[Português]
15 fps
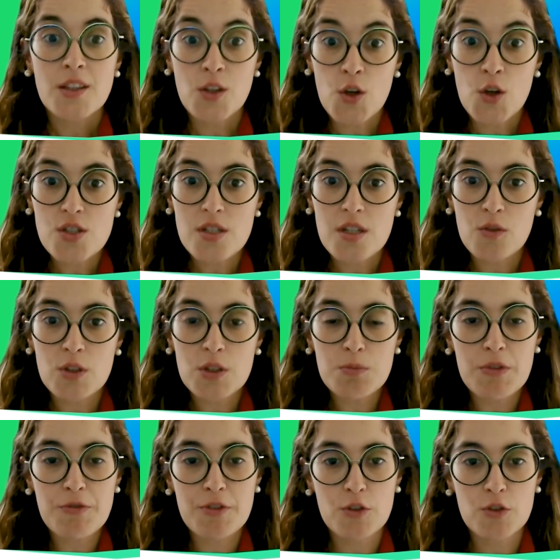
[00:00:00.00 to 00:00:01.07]
Nós,
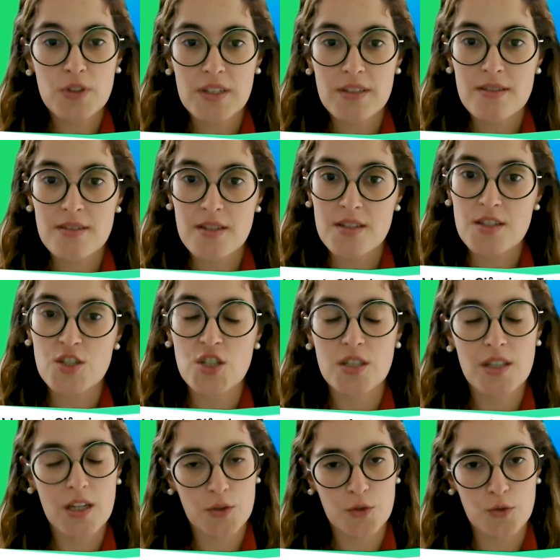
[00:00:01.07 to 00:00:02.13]
enquanto Faculdade de Ciências e
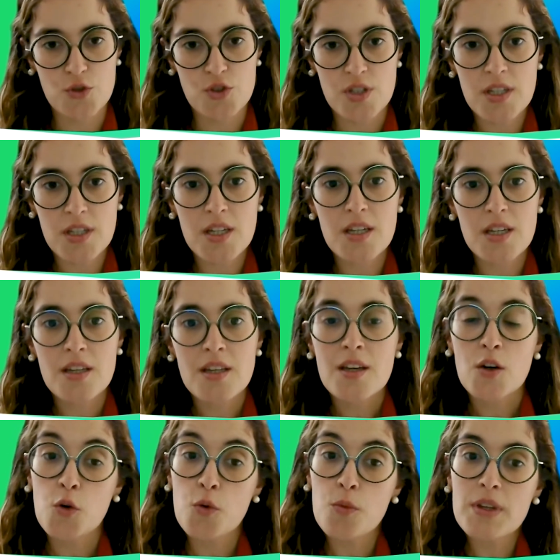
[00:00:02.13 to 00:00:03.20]
Tecnologia,
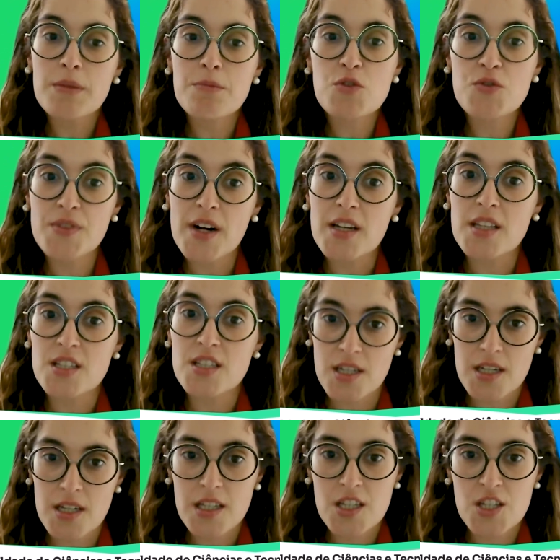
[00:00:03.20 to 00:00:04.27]
cobrimos várias
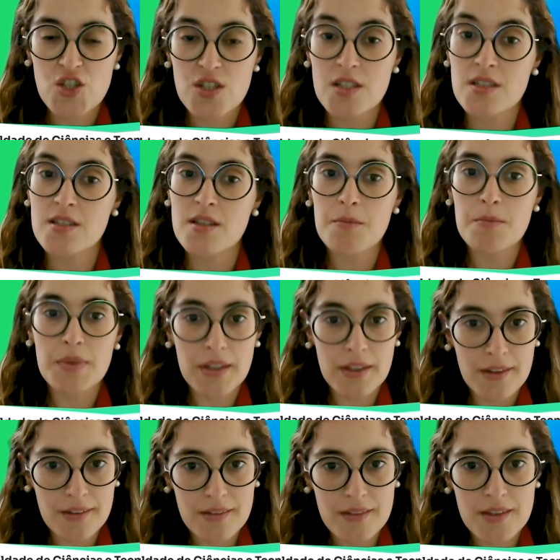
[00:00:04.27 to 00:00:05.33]
áreas, desde
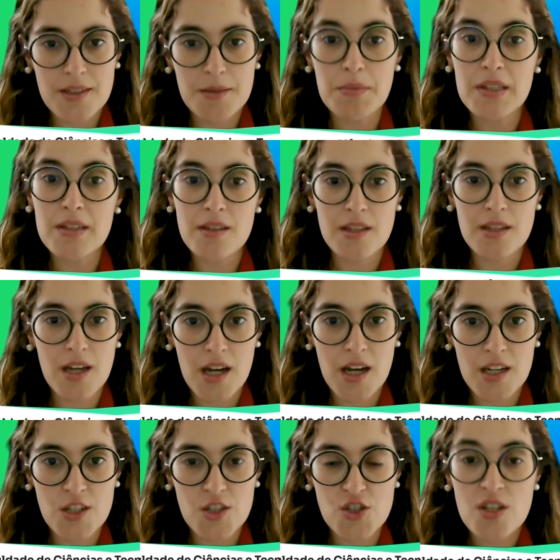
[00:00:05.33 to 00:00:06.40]
ambiente,
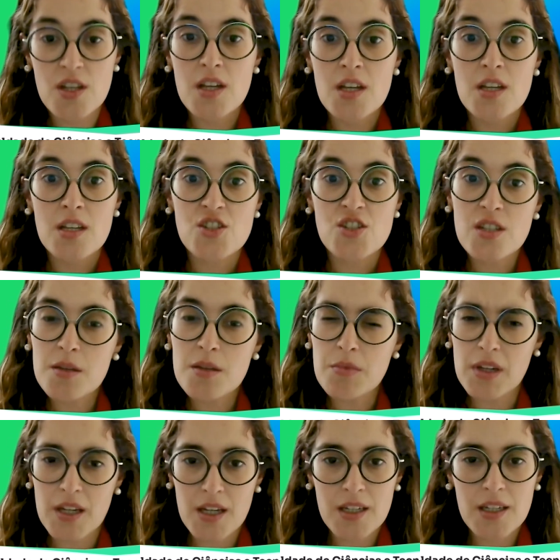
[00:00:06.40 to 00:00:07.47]
materiais,
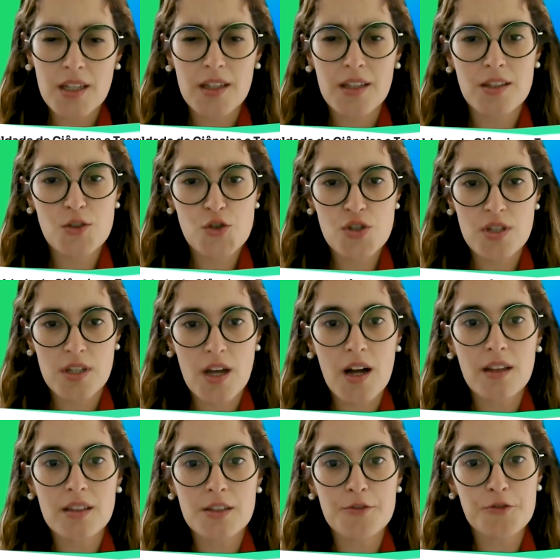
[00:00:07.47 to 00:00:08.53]
engenharia mecânica,
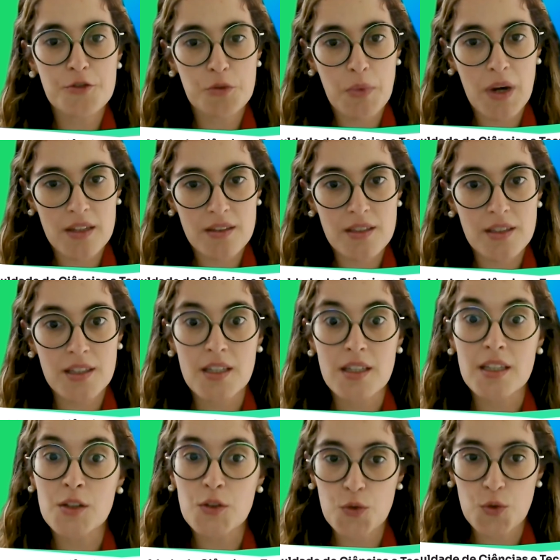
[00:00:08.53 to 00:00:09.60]
industrial, informática,
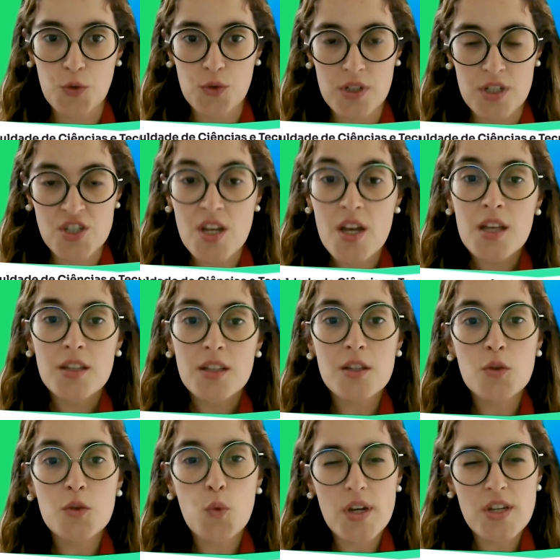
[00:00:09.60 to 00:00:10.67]
entre outras,
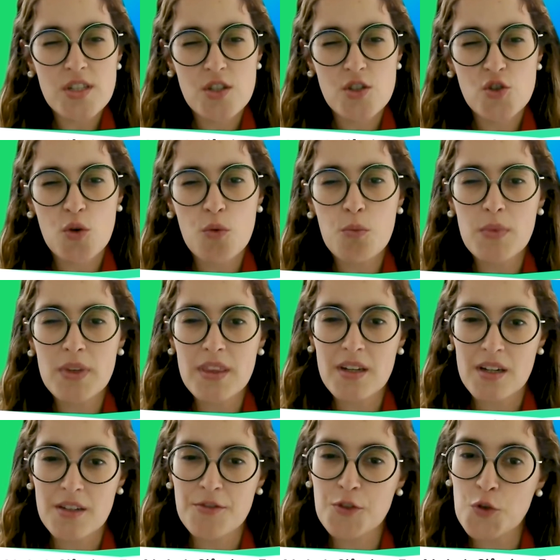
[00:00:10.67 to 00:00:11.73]
tendo estas como uma
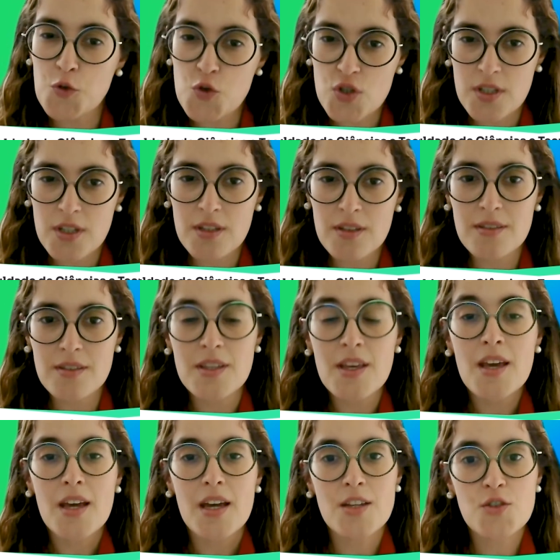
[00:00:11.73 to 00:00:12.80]
drive constante
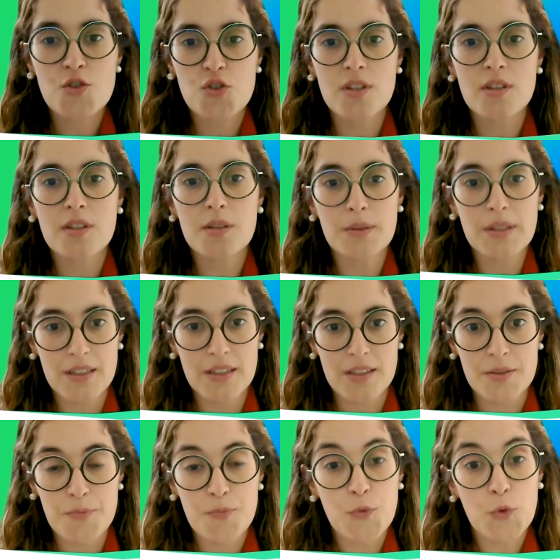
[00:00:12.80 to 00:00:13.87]
a
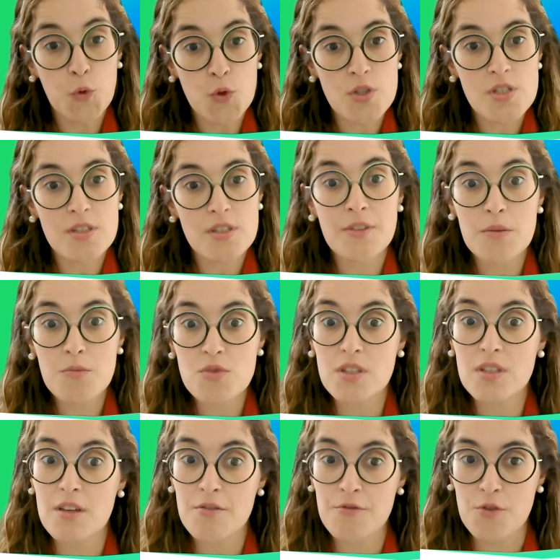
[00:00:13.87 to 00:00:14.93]
sustentabilidade depois levamos
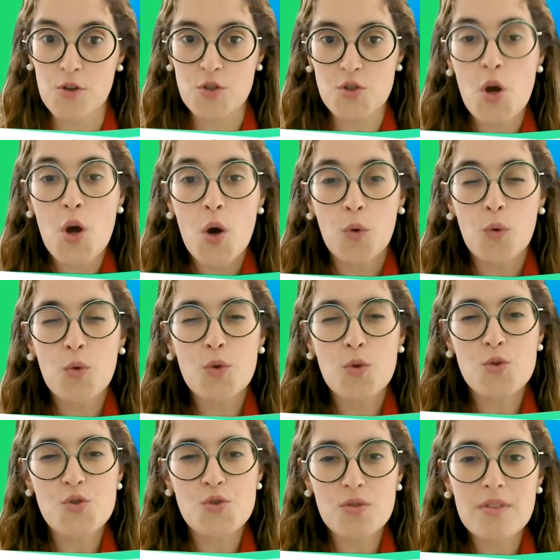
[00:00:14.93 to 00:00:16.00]
até vós um
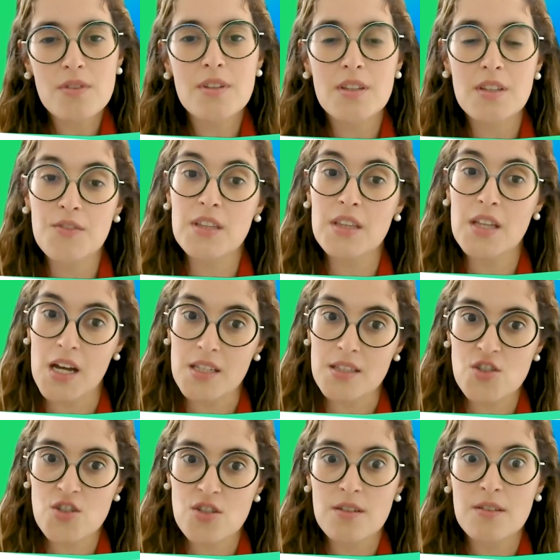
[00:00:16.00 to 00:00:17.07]
conjunto de
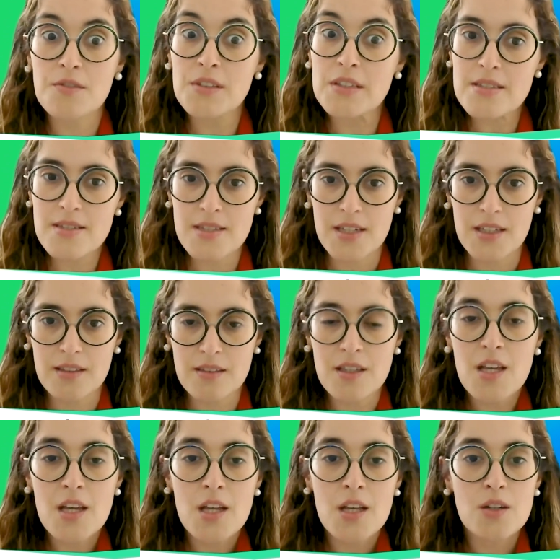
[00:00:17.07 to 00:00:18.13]
atividades, certo?
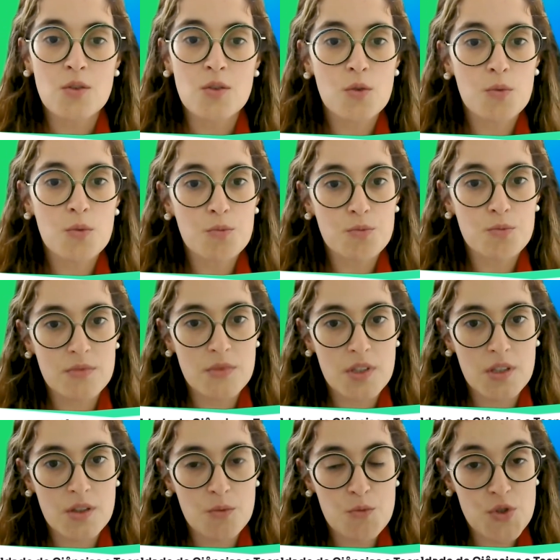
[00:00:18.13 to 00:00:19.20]
No,
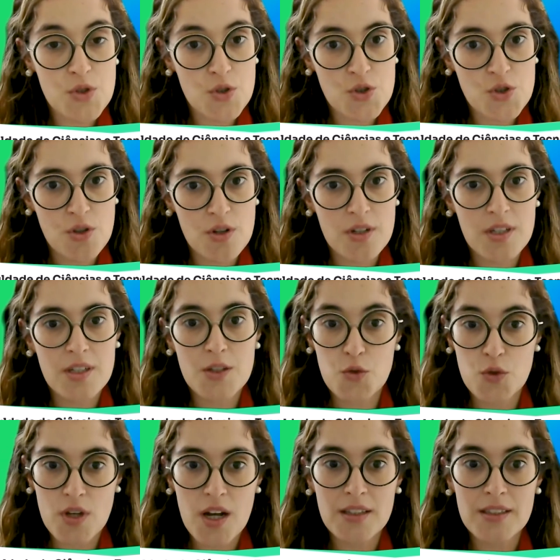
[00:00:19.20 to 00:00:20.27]
no Museu de História
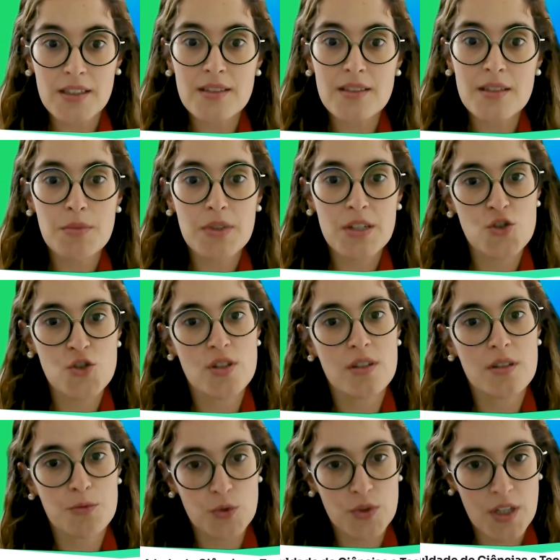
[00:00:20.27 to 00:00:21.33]
Natural e também no
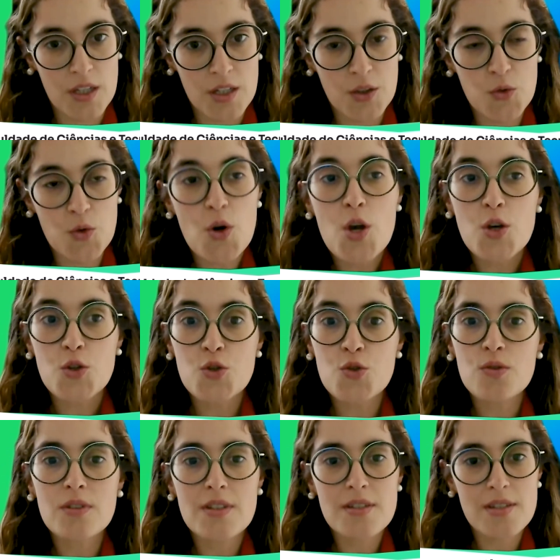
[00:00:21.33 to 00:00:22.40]
Jardim Botânico.
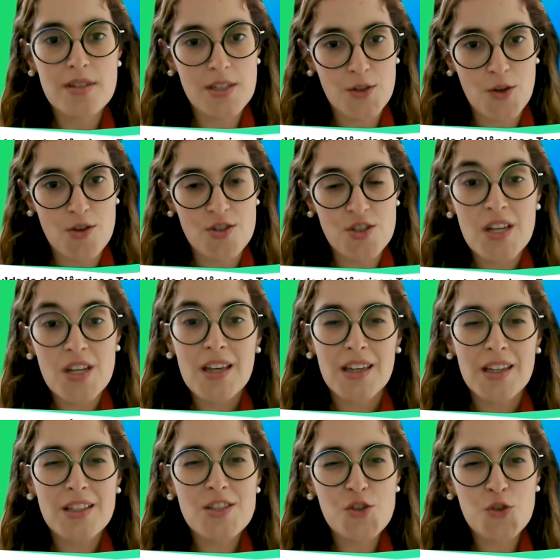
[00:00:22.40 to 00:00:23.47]
Juntem-se a nós
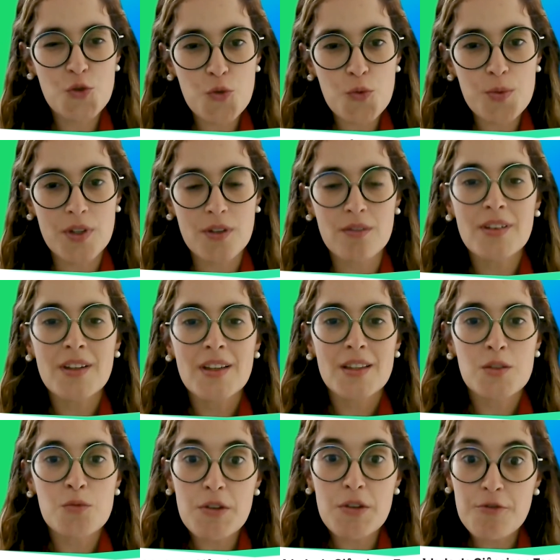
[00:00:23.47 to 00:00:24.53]
e descubram
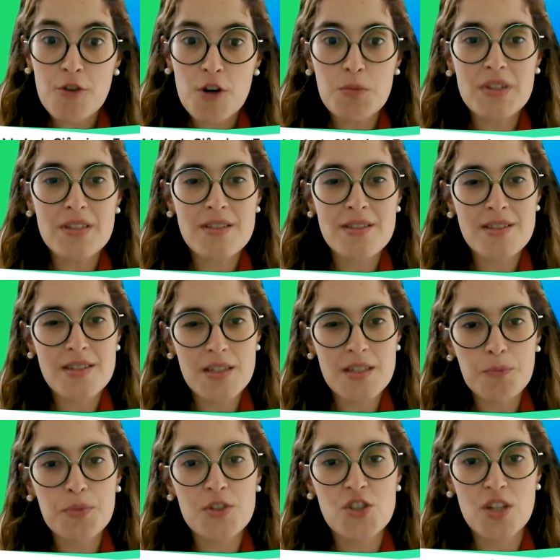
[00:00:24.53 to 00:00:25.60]
de uma forma
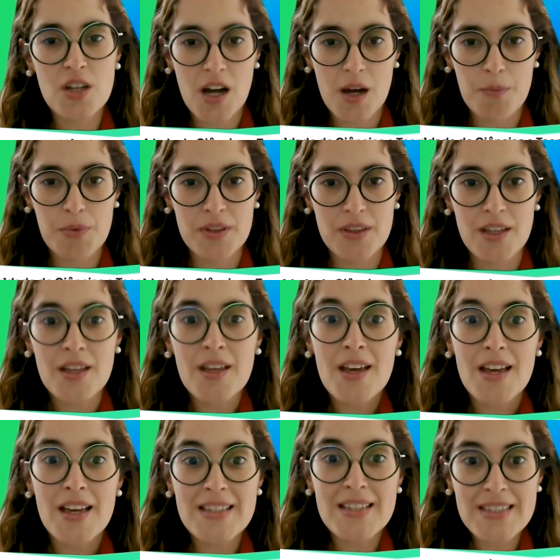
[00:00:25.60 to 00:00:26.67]
simples e rápida
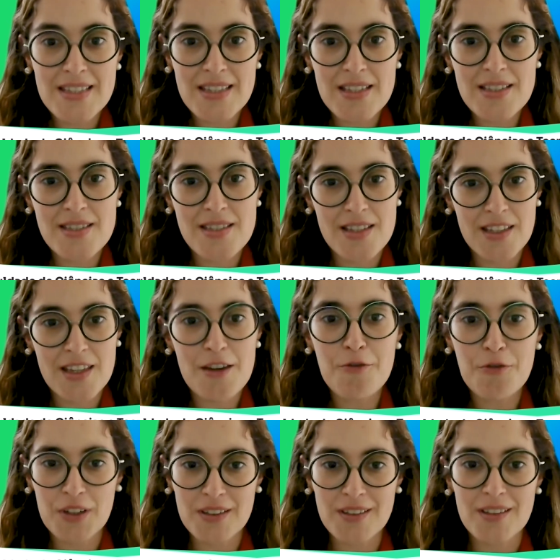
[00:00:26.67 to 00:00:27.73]
a ciência que é
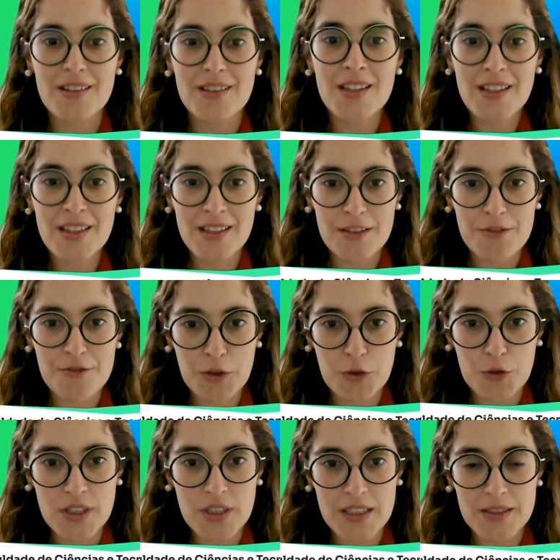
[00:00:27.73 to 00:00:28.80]
feita aqui no
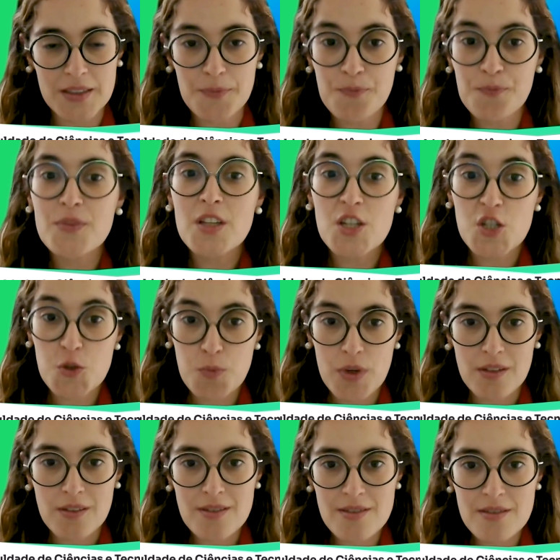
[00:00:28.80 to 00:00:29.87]
Tacolado.
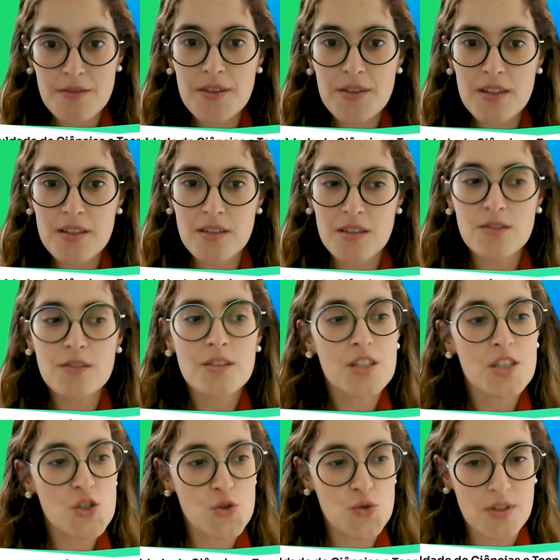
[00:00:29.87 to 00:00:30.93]
Espero que se divirtam
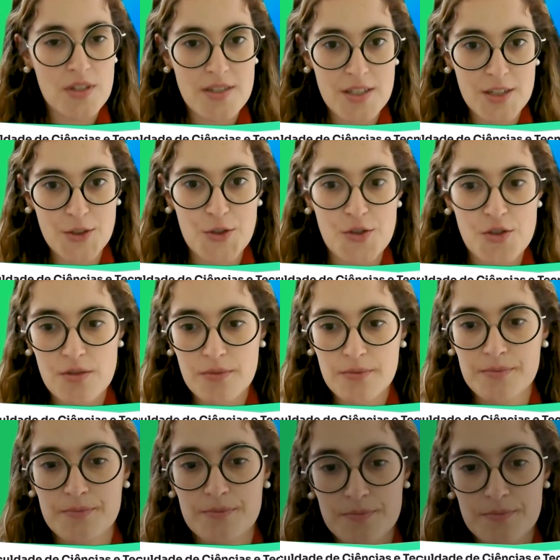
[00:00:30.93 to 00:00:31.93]
e juntem-se a nós.